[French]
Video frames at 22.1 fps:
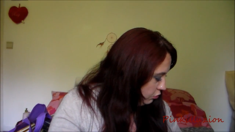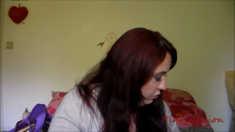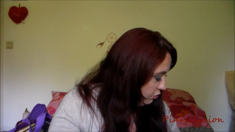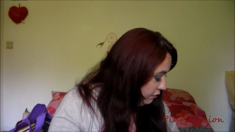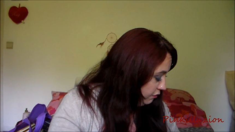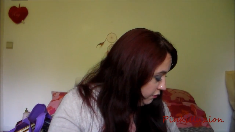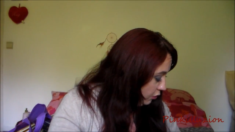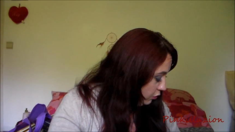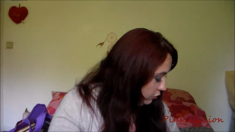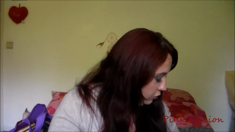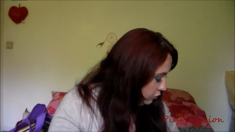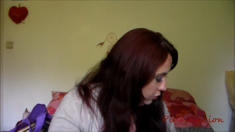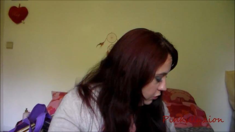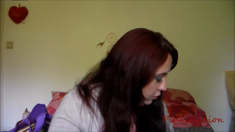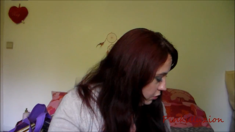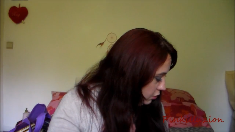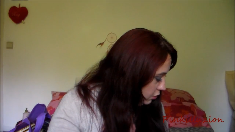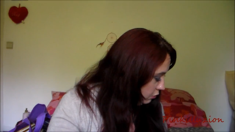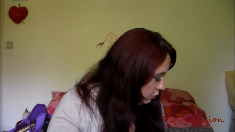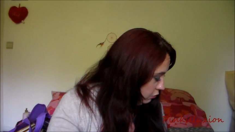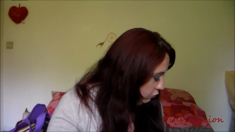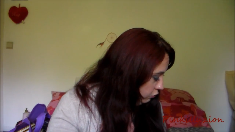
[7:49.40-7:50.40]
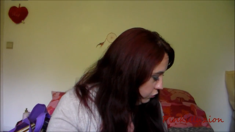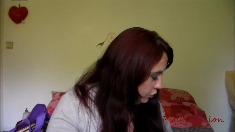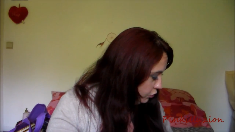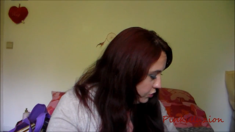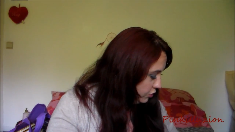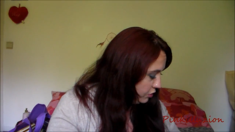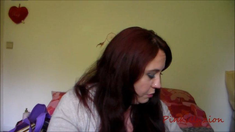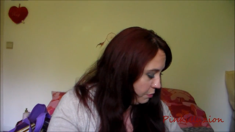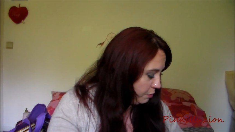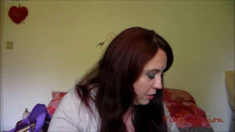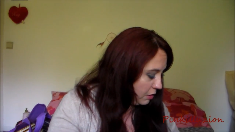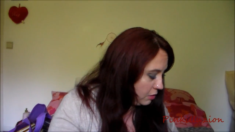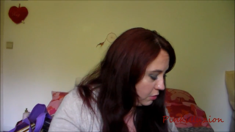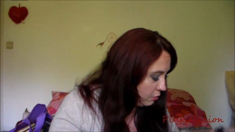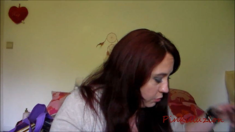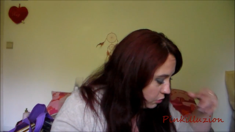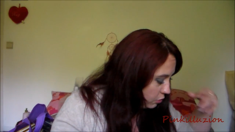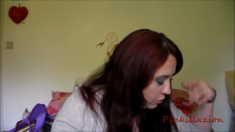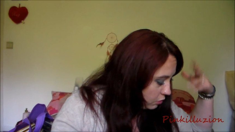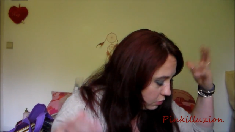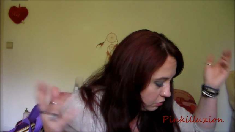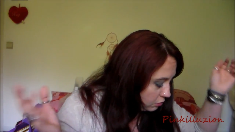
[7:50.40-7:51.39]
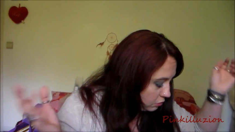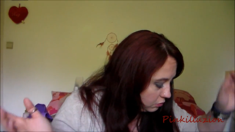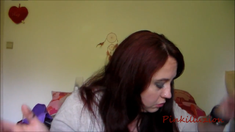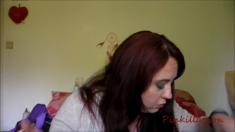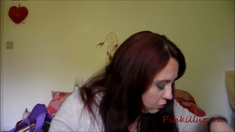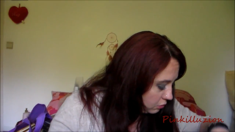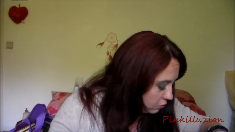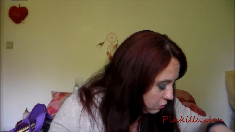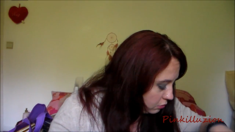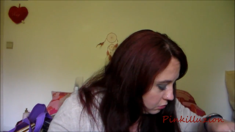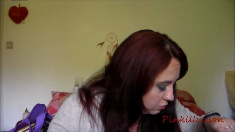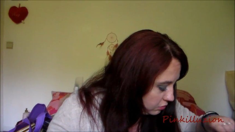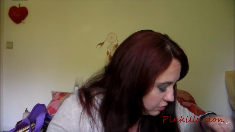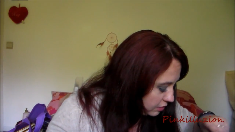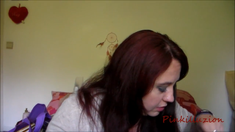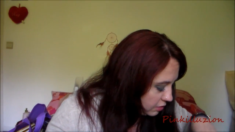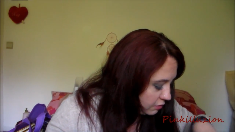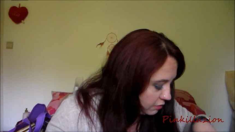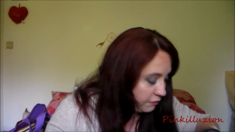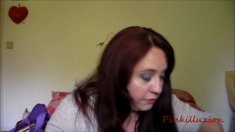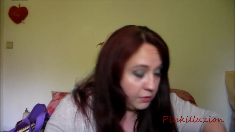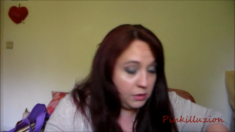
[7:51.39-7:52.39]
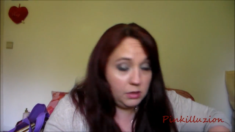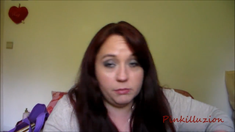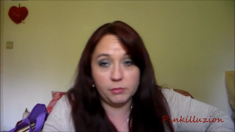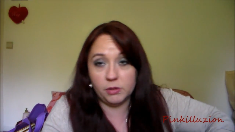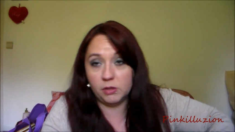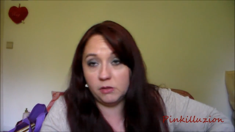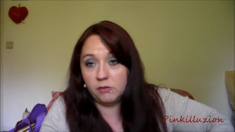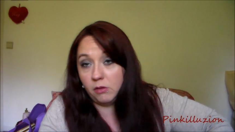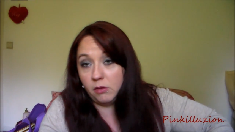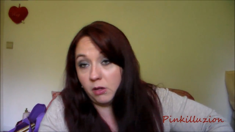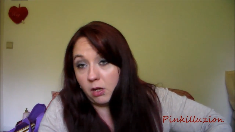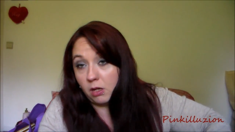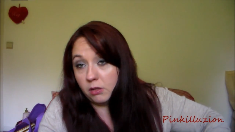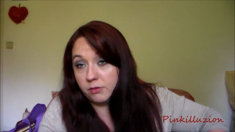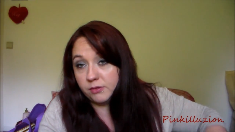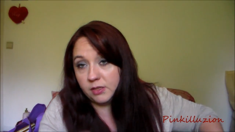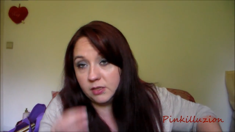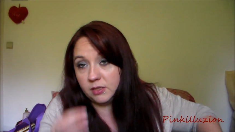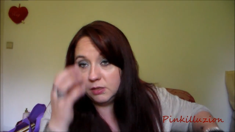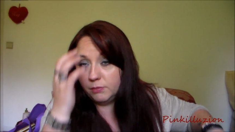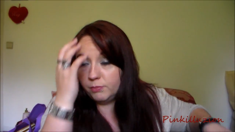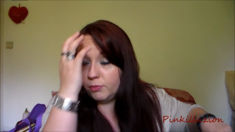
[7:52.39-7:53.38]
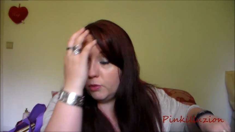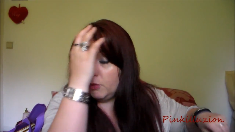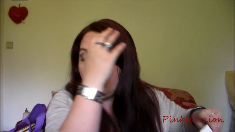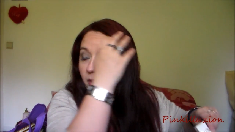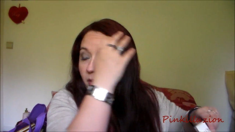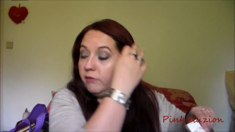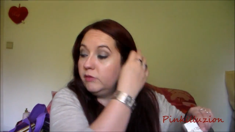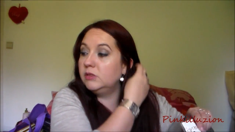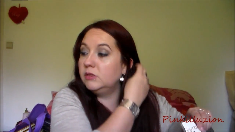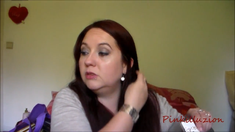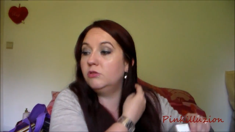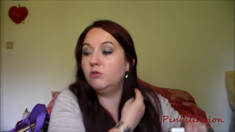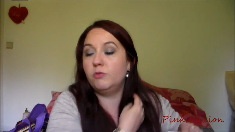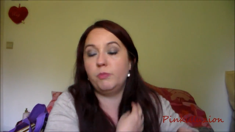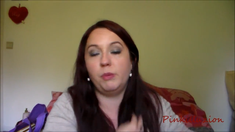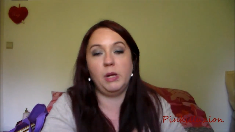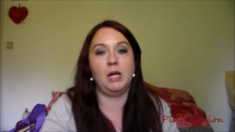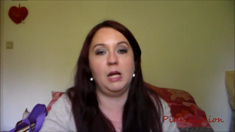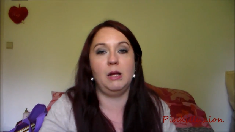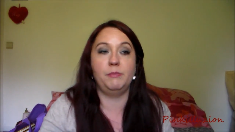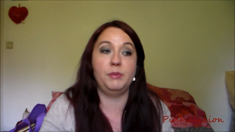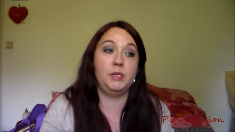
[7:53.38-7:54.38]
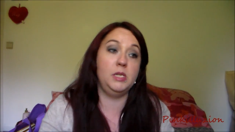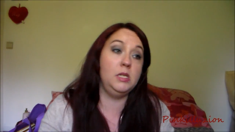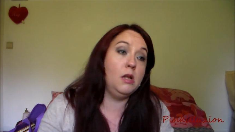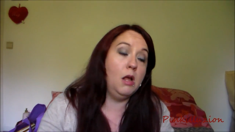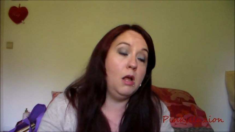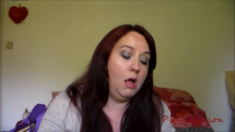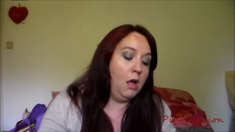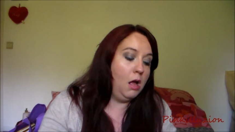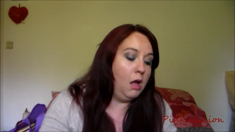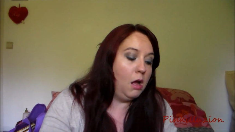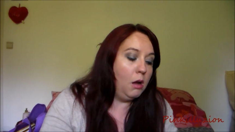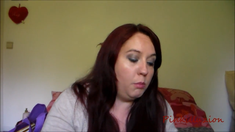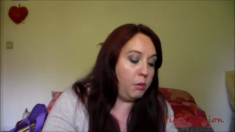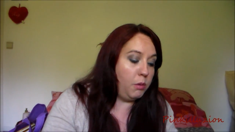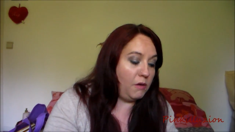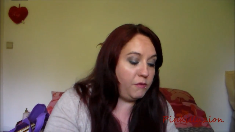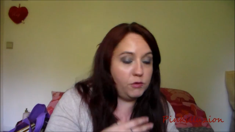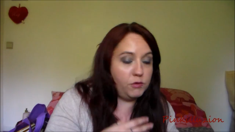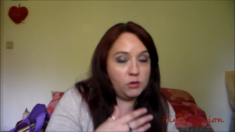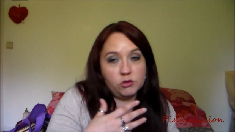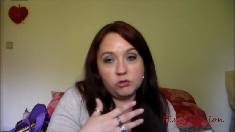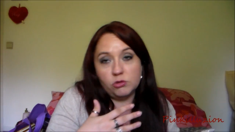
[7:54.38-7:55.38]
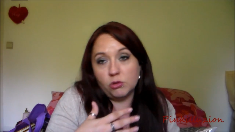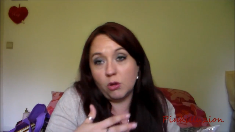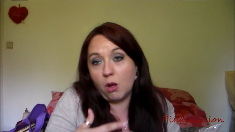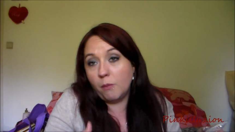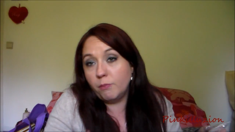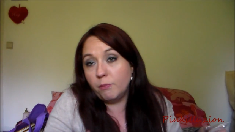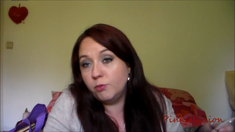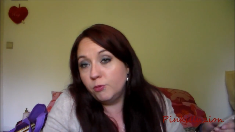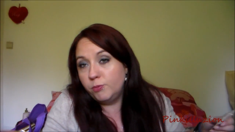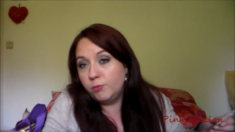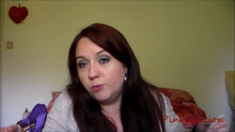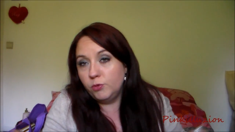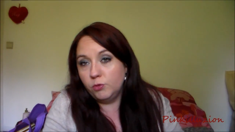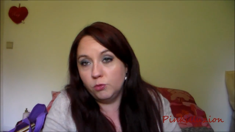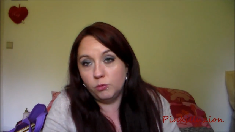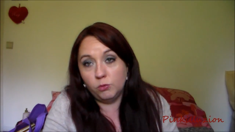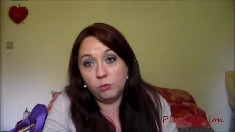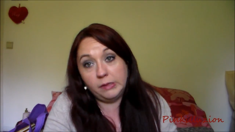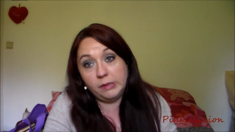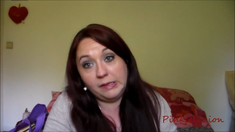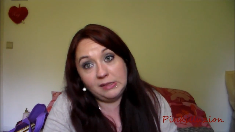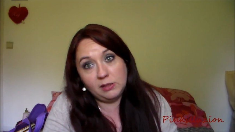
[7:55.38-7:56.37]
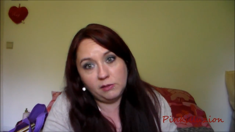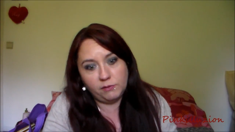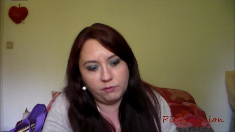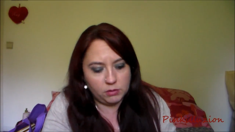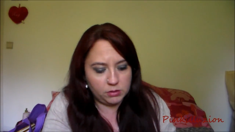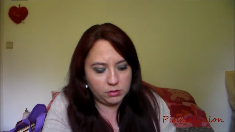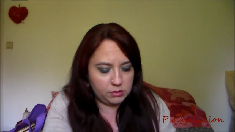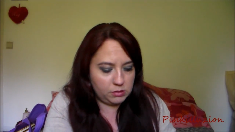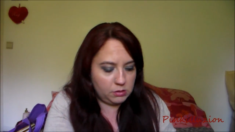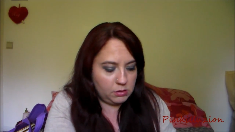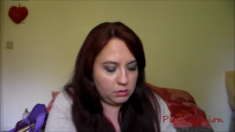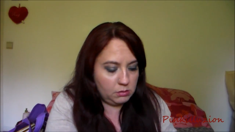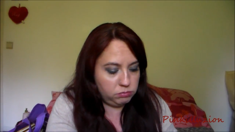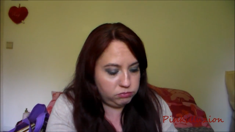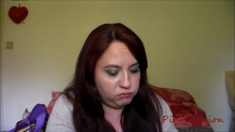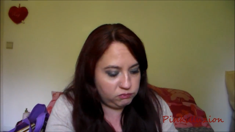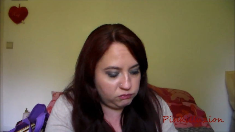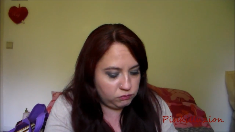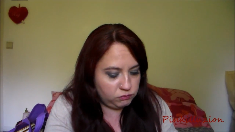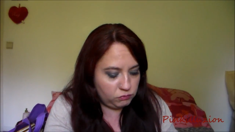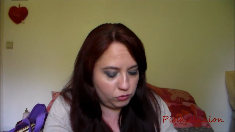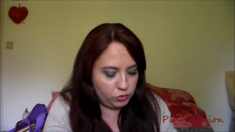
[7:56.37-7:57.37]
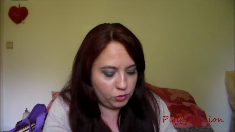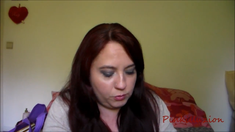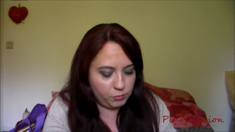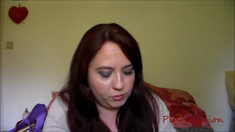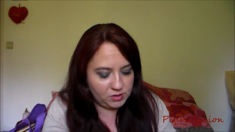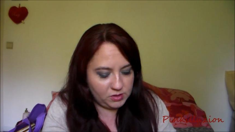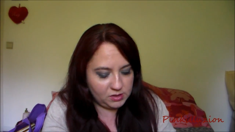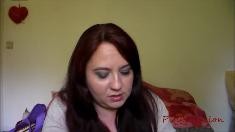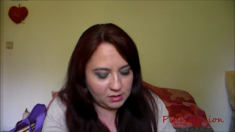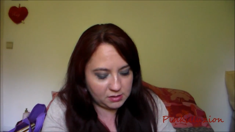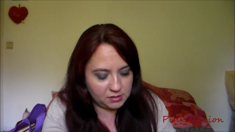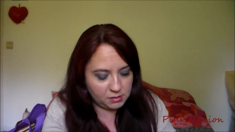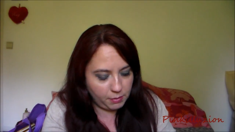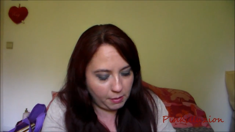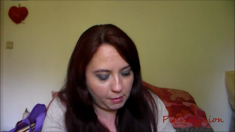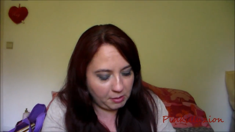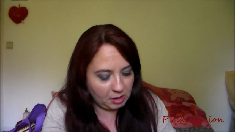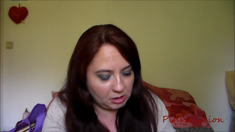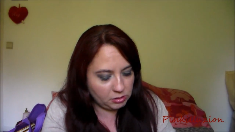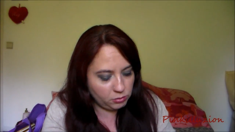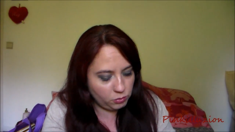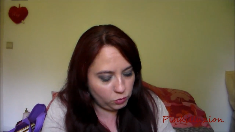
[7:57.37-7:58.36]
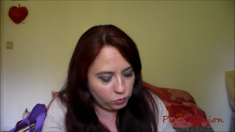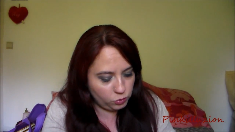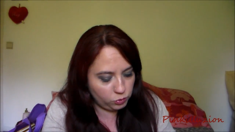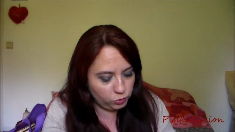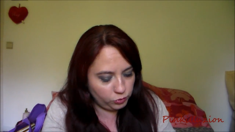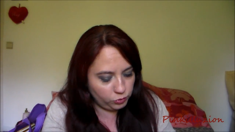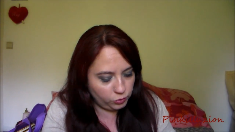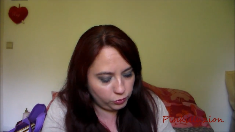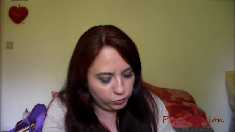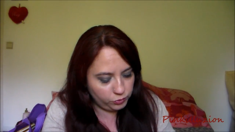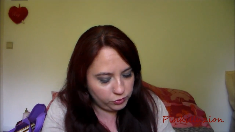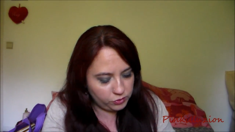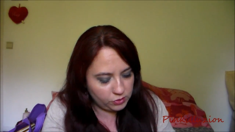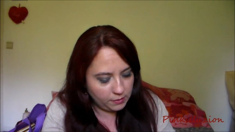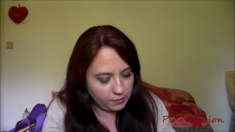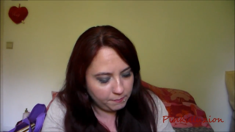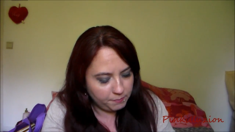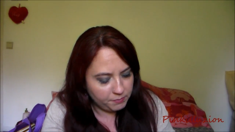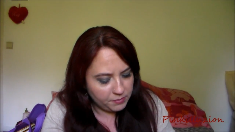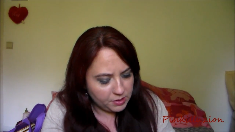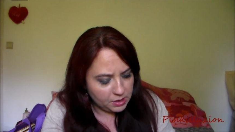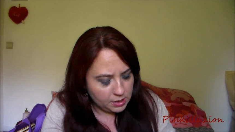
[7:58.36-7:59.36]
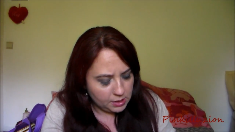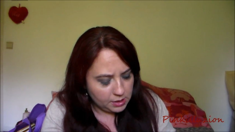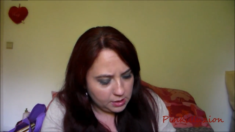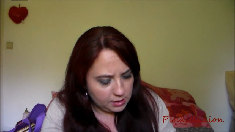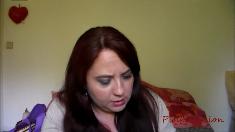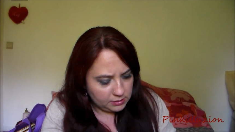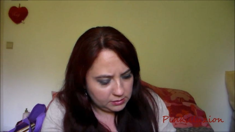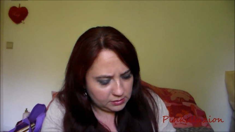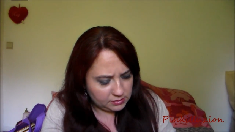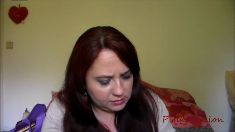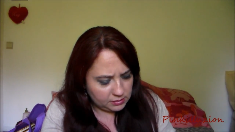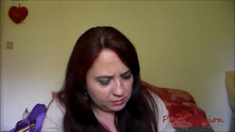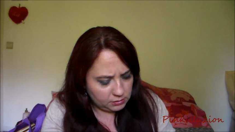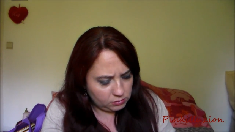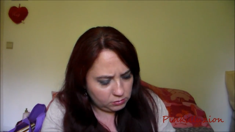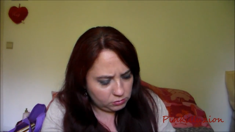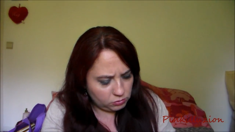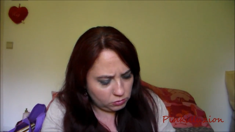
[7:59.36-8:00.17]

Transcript: euh, du vendeur ou je sais pas comment ça se fait, mais voilà, ça dépend. Parfois, c'est super rapide, parfois, c'est un peu plus long et des fois, on se demande si ça s'est pas perdu en cours de route. Ça, c'était